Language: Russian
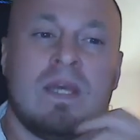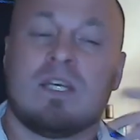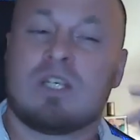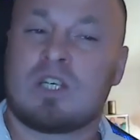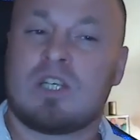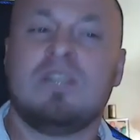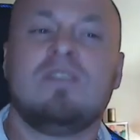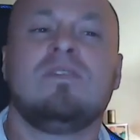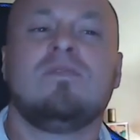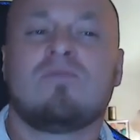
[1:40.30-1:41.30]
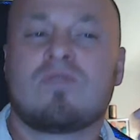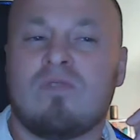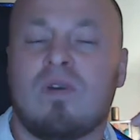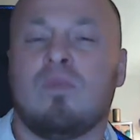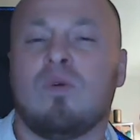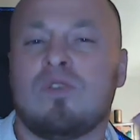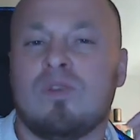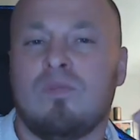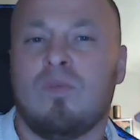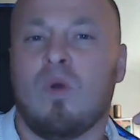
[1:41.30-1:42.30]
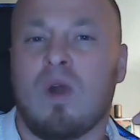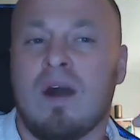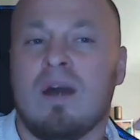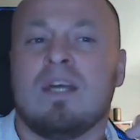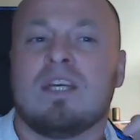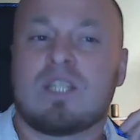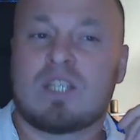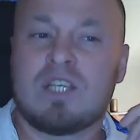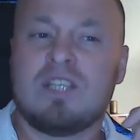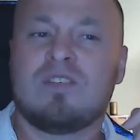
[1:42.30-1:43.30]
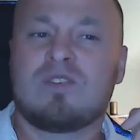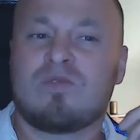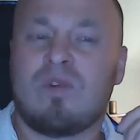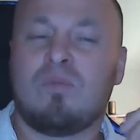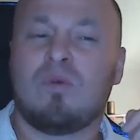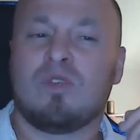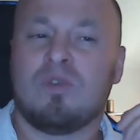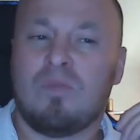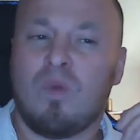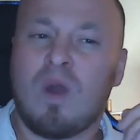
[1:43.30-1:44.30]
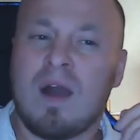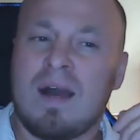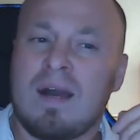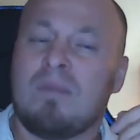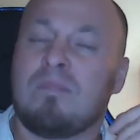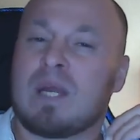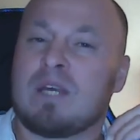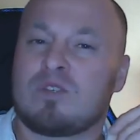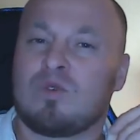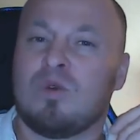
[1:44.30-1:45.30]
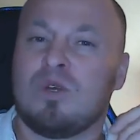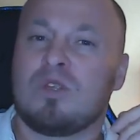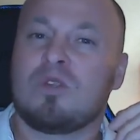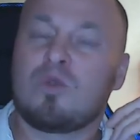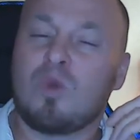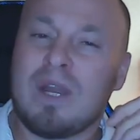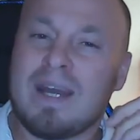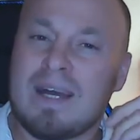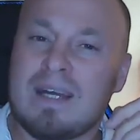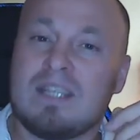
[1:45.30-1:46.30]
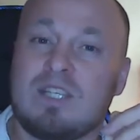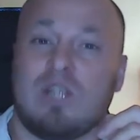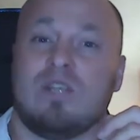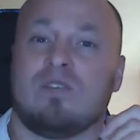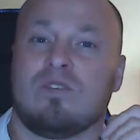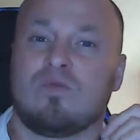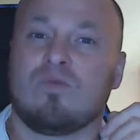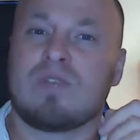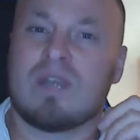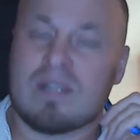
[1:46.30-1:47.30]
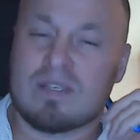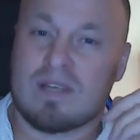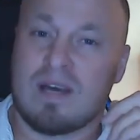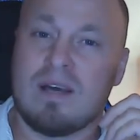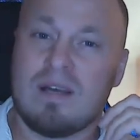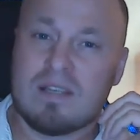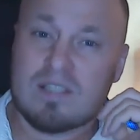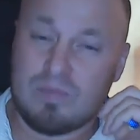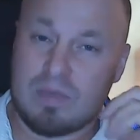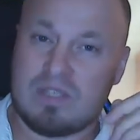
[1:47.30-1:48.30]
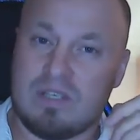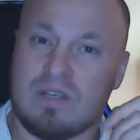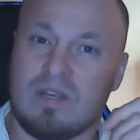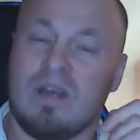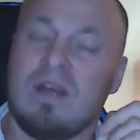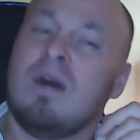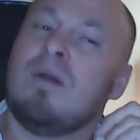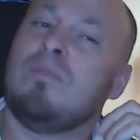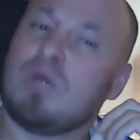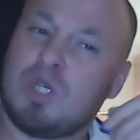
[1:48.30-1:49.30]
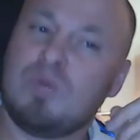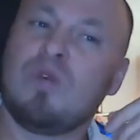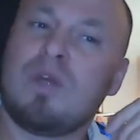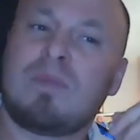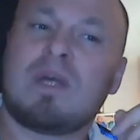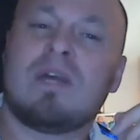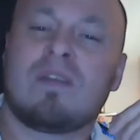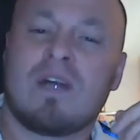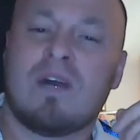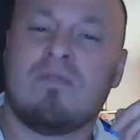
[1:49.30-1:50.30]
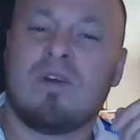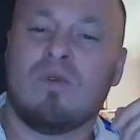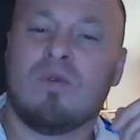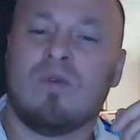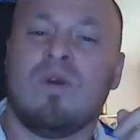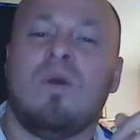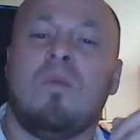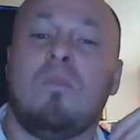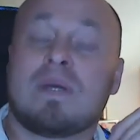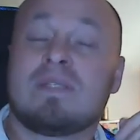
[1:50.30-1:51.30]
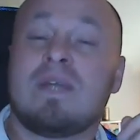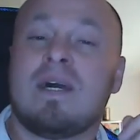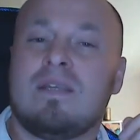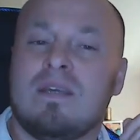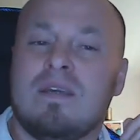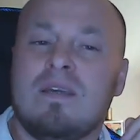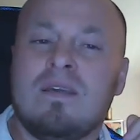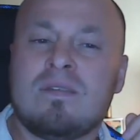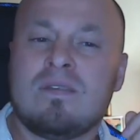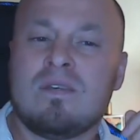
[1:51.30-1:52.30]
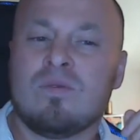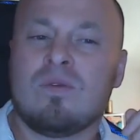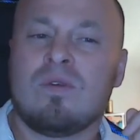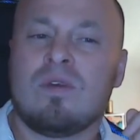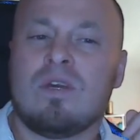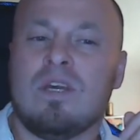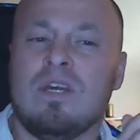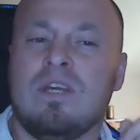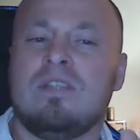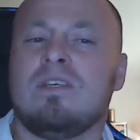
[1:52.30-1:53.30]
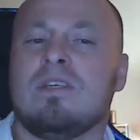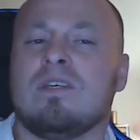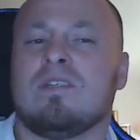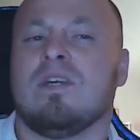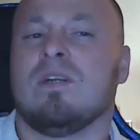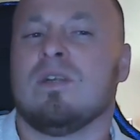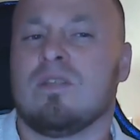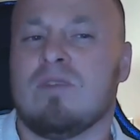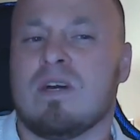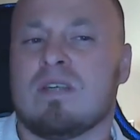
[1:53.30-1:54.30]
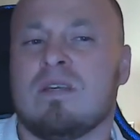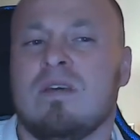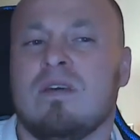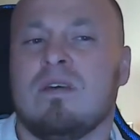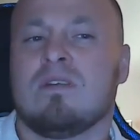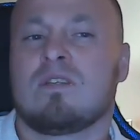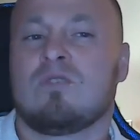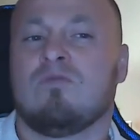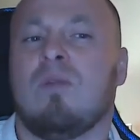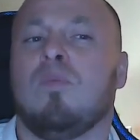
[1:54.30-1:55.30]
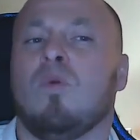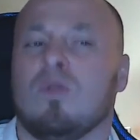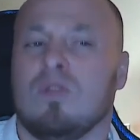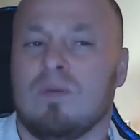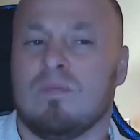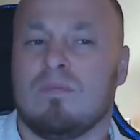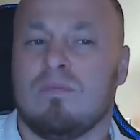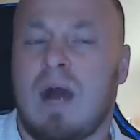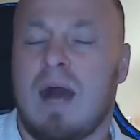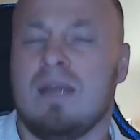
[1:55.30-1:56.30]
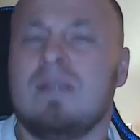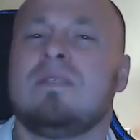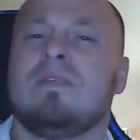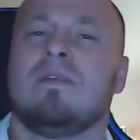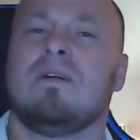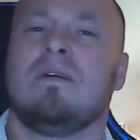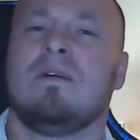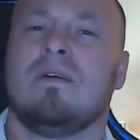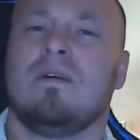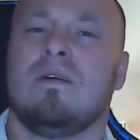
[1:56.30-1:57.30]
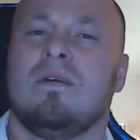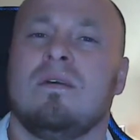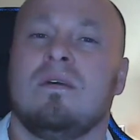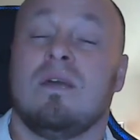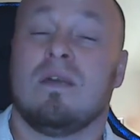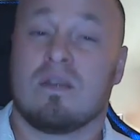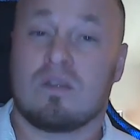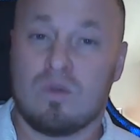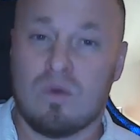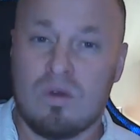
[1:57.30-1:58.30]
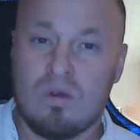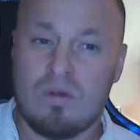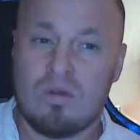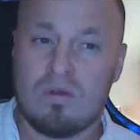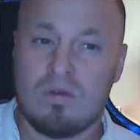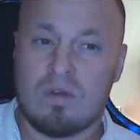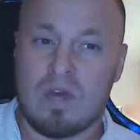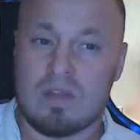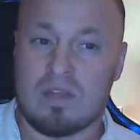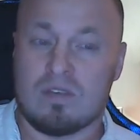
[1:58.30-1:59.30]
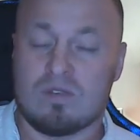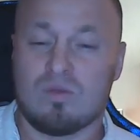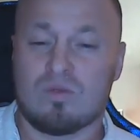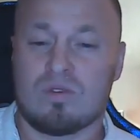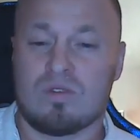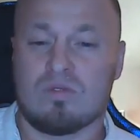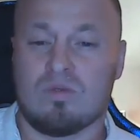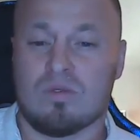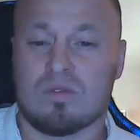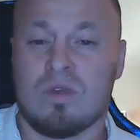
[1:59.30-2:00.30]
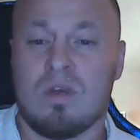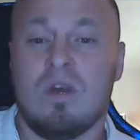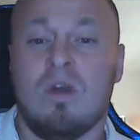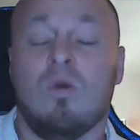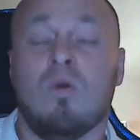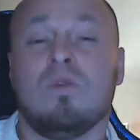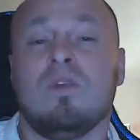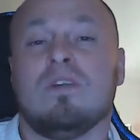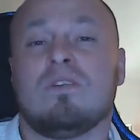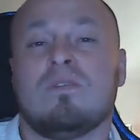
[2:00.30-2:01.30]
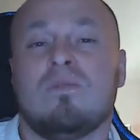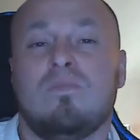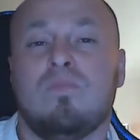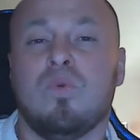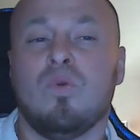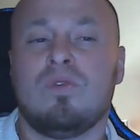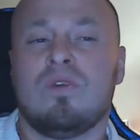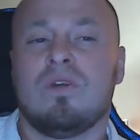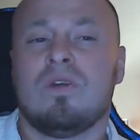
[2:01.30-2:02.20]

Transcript: Жизнь в свободе Бога. Жизнь в свободе Бога происходит только через Иисуса Христа Спасителя. Почему я про это говорю? Познайте истину, и истина сделает вас свободным. А истина – это кто? Это Иисус Христос. Он есть путь,